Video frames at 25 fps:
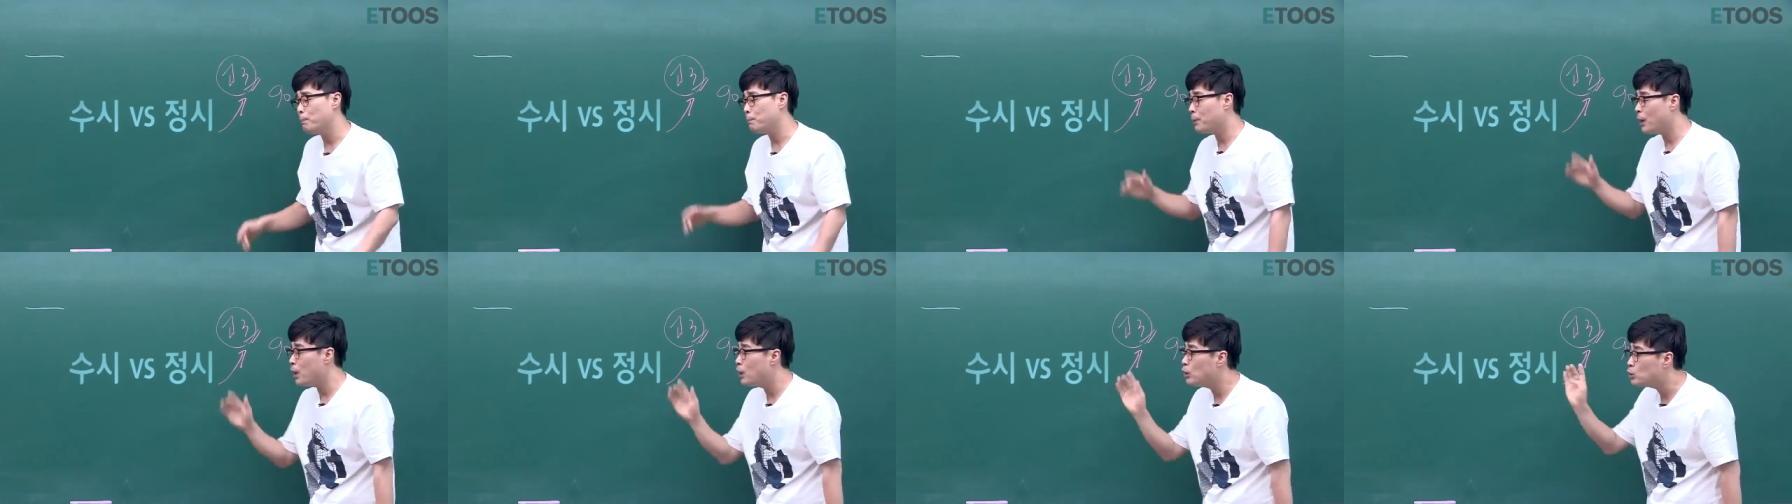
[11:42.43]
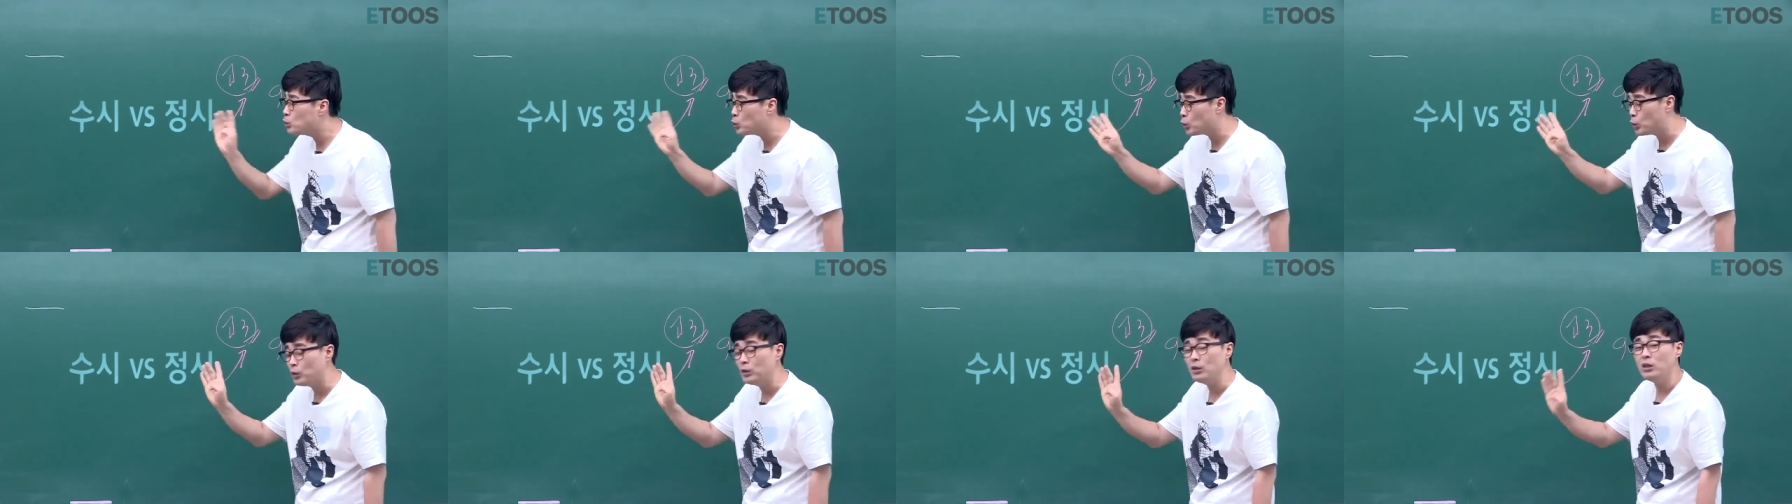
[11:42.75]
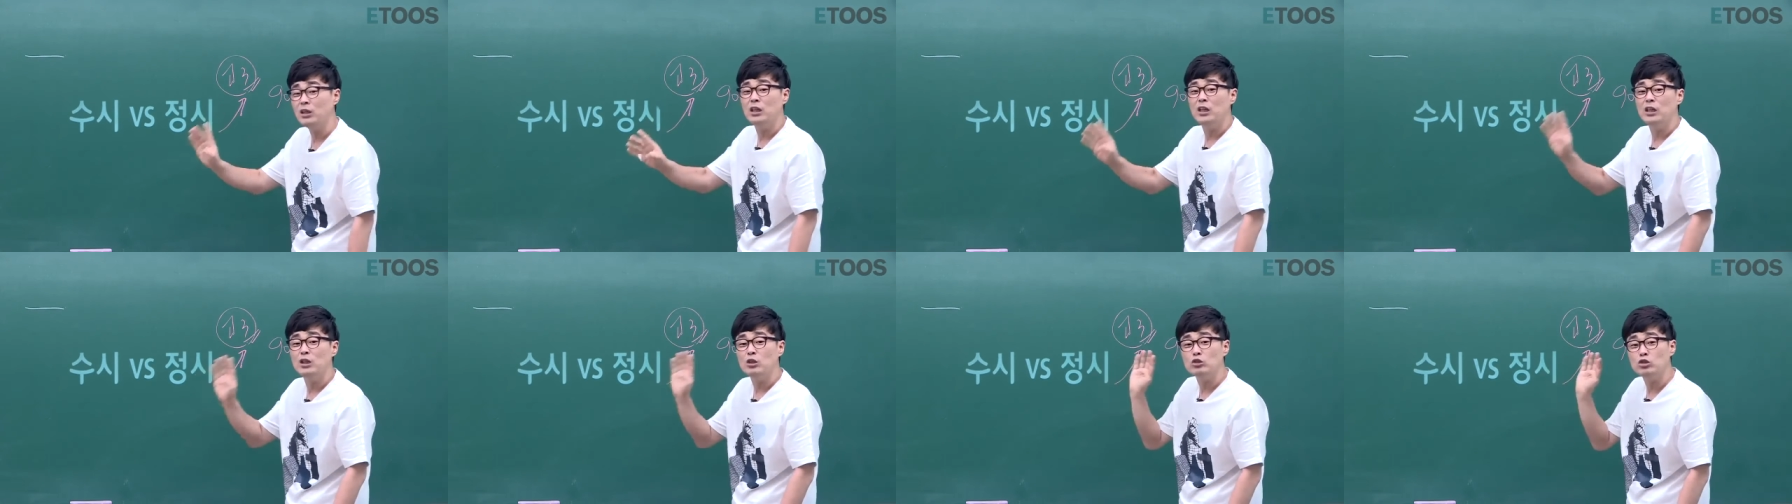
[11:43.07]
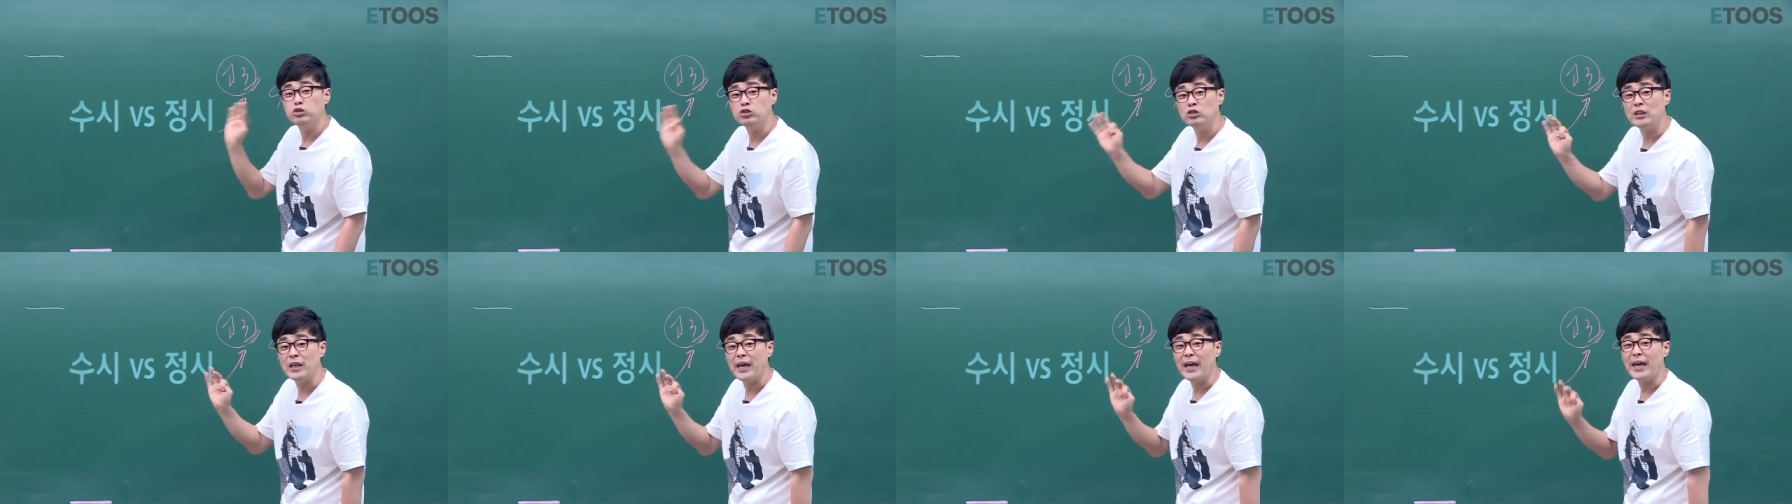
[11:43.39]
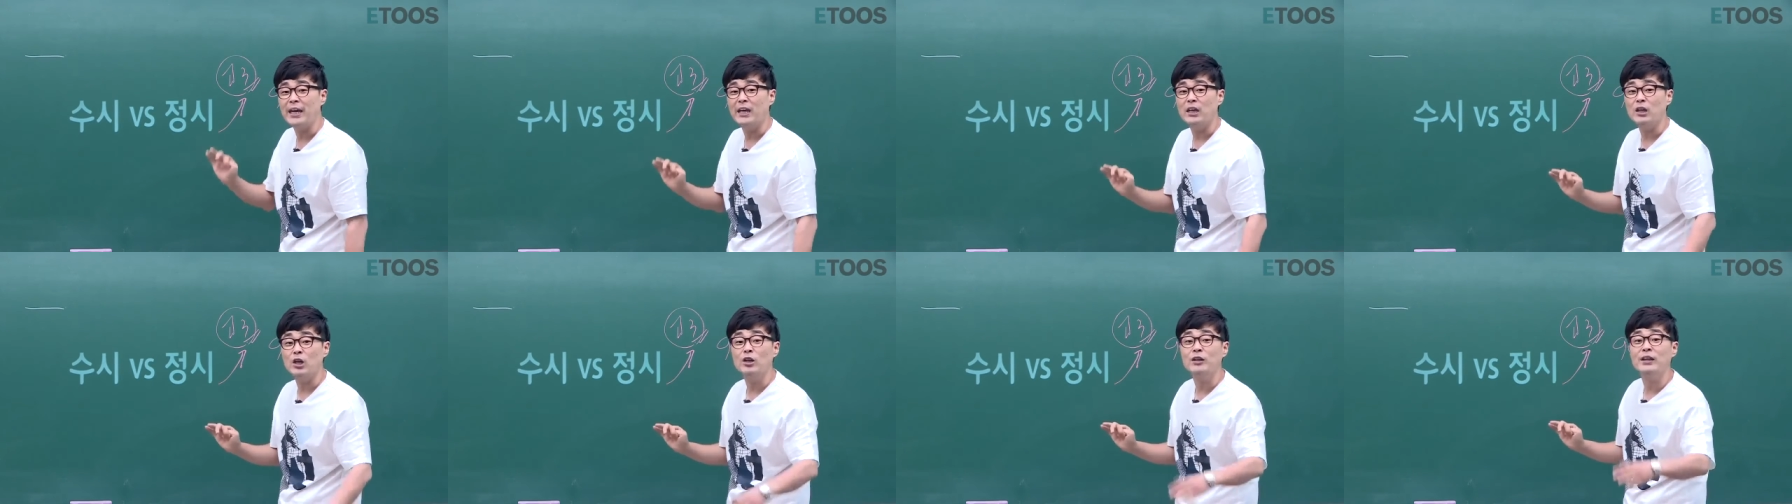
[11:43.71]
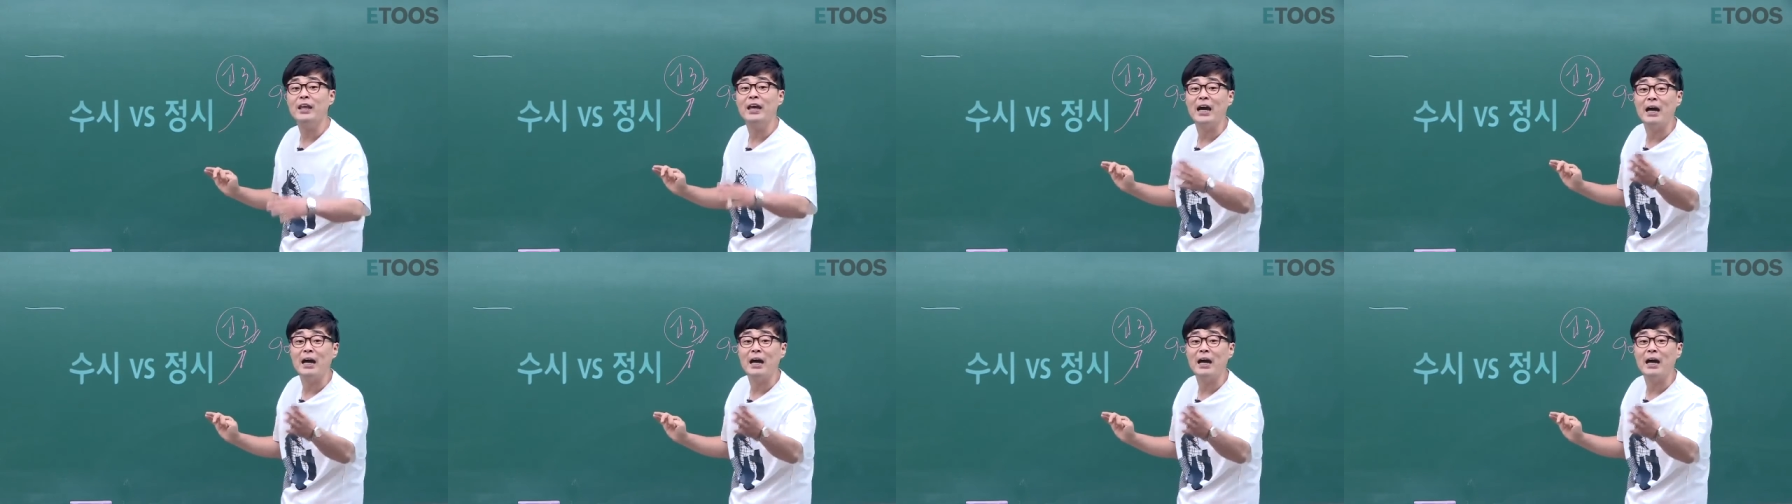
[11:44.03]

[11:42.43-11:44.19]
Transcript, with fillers: 평촌, 중계 이런 데